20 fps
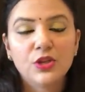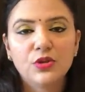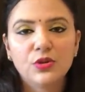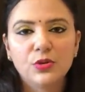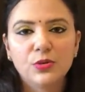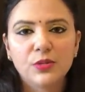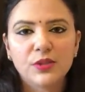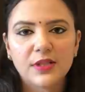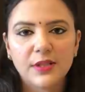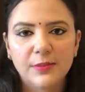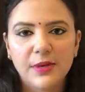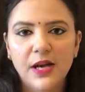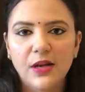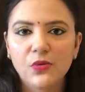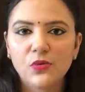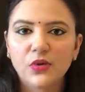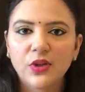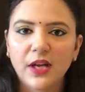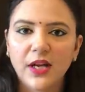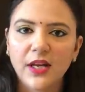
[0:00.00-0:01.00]
जो
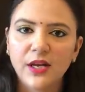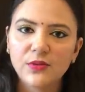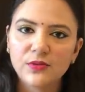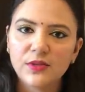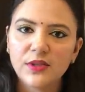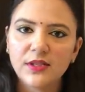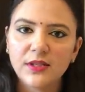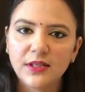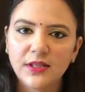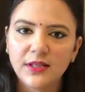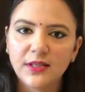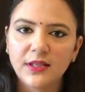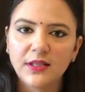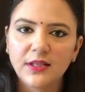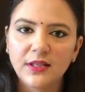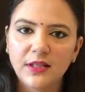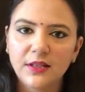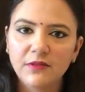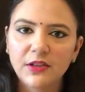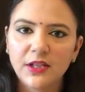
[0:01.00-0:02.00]
सामान होता है उसी तरह
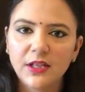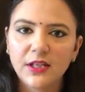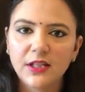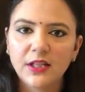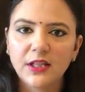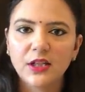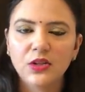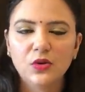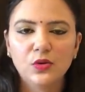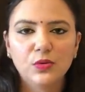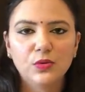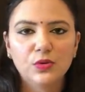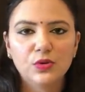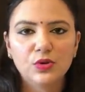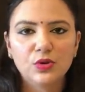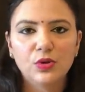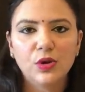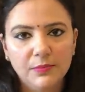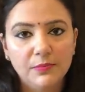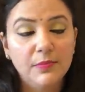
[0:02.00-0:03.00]
डिलीवर करते हैं तो
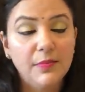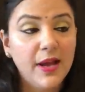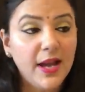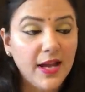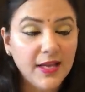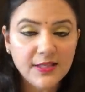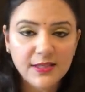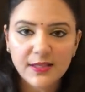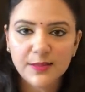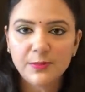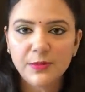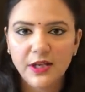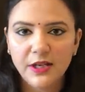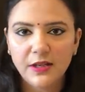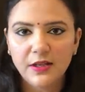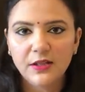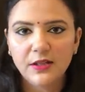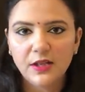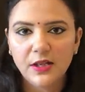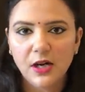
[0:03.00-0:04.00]
जो मैं जिस
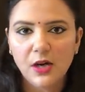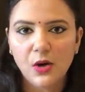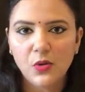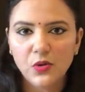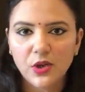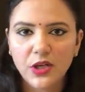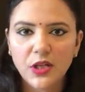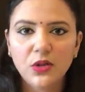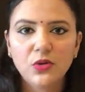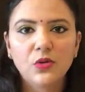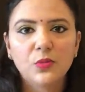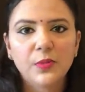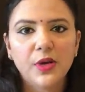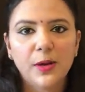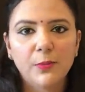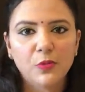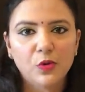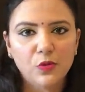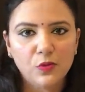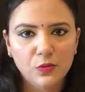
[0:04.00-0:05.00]
ब्रांड का दिखाऊंगी तो
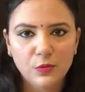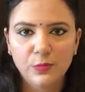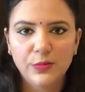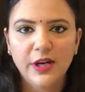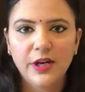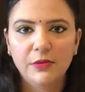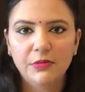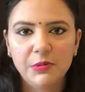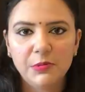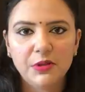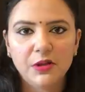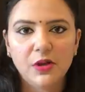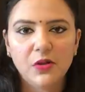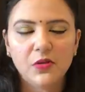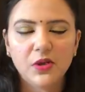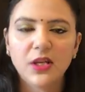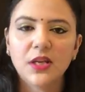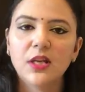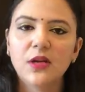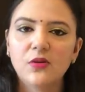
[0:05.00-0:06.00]
मैं आपको वो ब्रांड भी
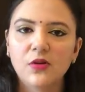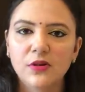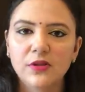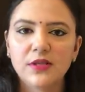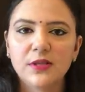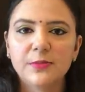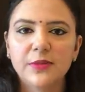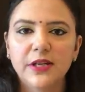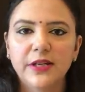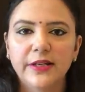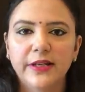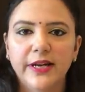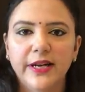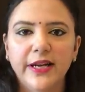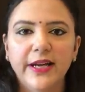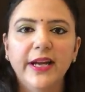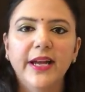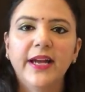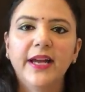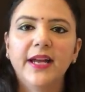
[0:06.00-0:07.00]
बताऊंगी कि कौन से ब्रांड का
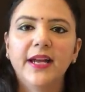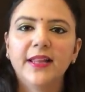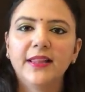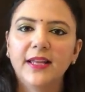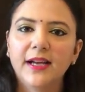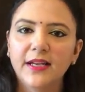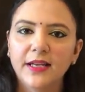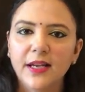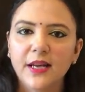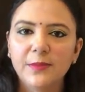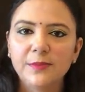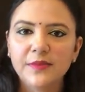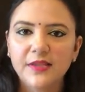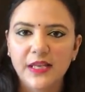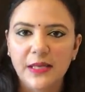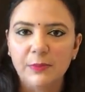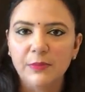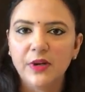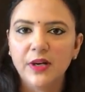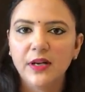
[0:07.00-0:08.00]
है ताकि आप
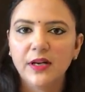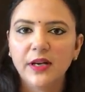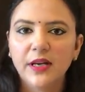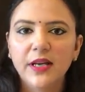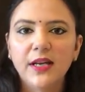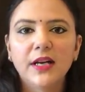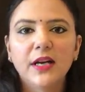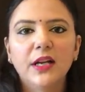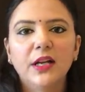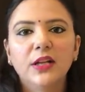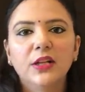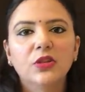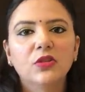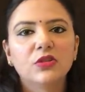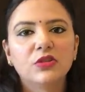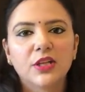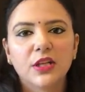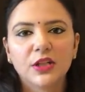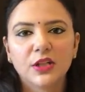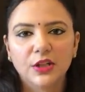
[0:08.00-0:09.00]
सेम ब्रांड का ही खरीदें
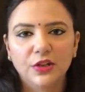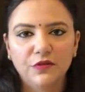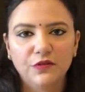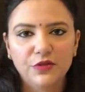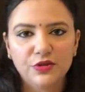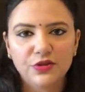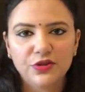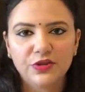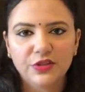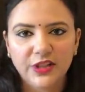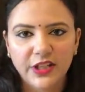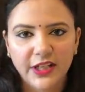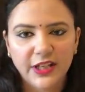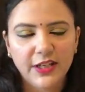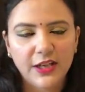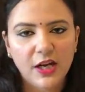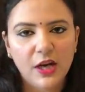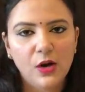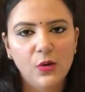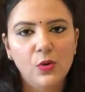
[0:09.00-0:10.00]
तो ज़्यादा कन्फ्यूजन
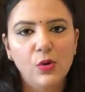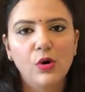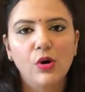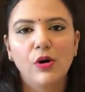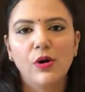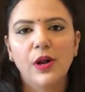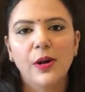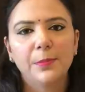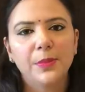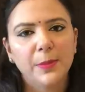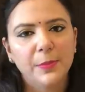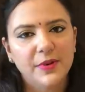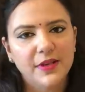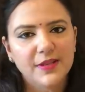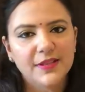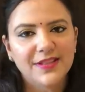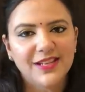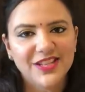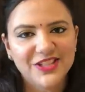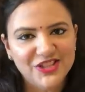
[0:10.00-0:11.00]
क्रिएट ना हो और आपके
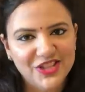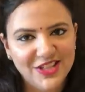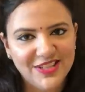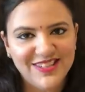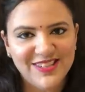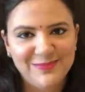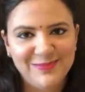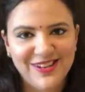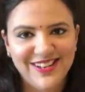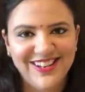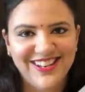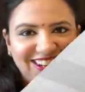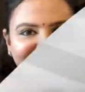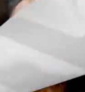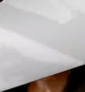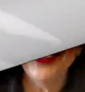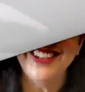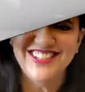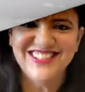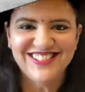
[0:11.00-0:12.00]
पास अच्छा सामान आए
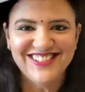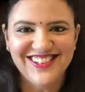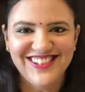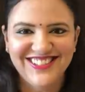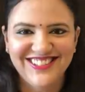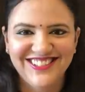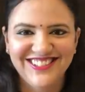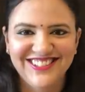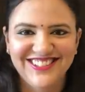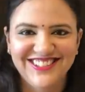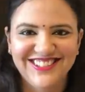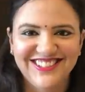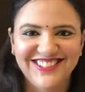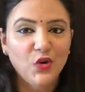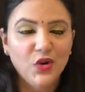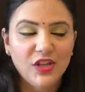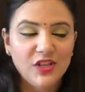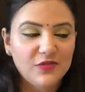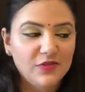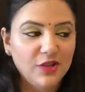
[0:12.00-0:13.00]
तो आइए स्टार्ट करते हैं तो
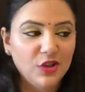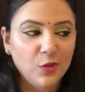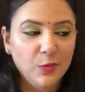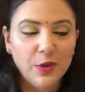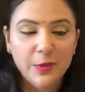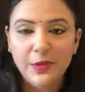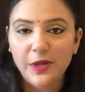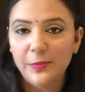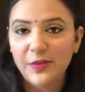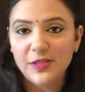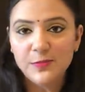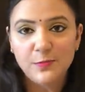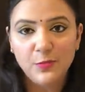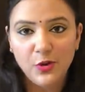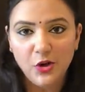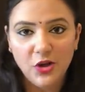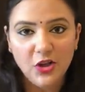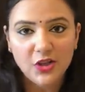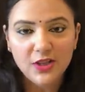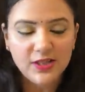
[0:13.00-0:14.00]
इस वीडियो में हमारे पास
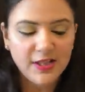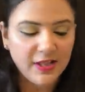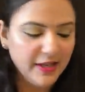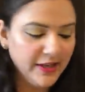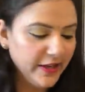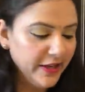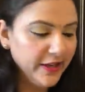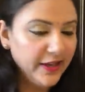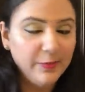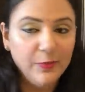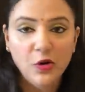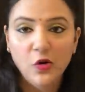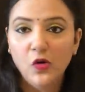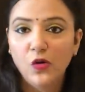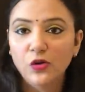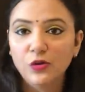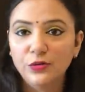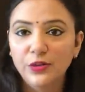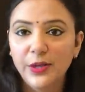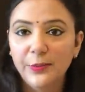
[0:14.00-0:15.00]
बहुत सारा आइटम है
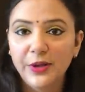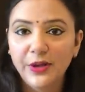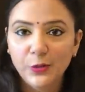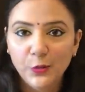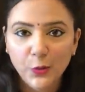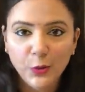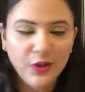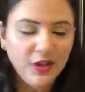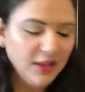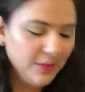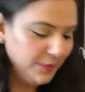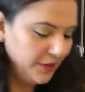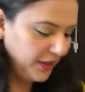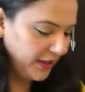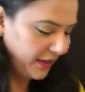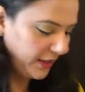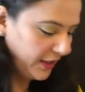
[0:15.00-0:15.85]
और उन्हें हमें खोलने भी